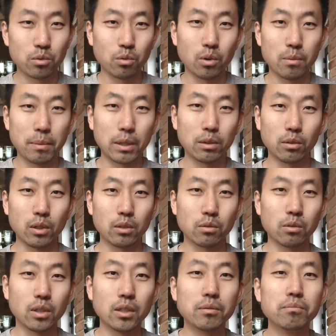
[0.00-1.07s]
居多嘛，所以
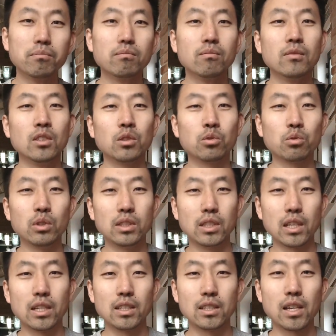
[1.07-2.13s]
说瞬
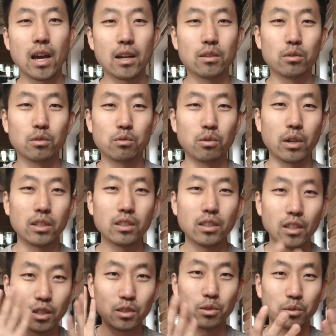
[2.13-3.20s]
间一下就全是
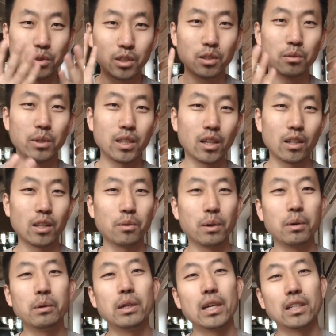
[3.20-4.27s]
那个酒精的味道在
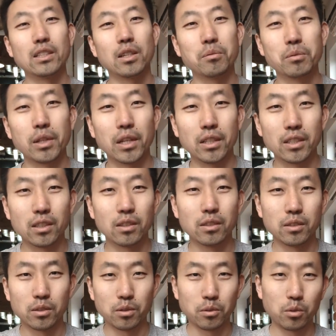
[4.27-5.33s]
往脸上。
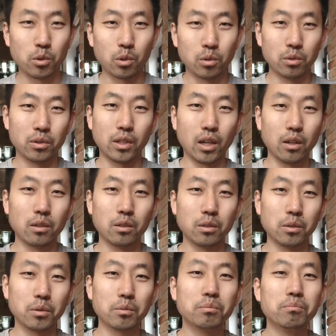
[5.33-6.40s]
哟，然
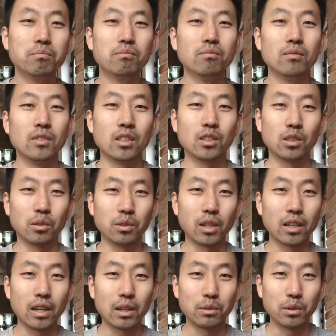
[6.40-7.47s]
后手
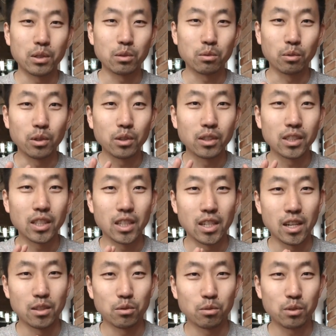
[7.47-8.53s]
上感觉所有的热
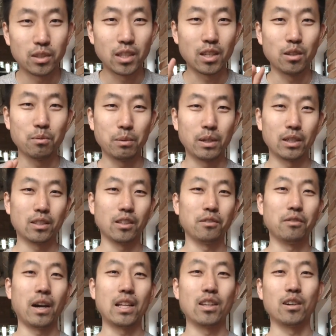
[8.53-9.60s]
量瞬间都被
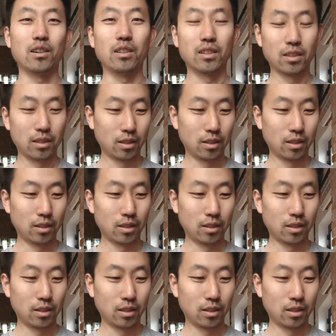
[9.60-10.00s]
蒸发掉了。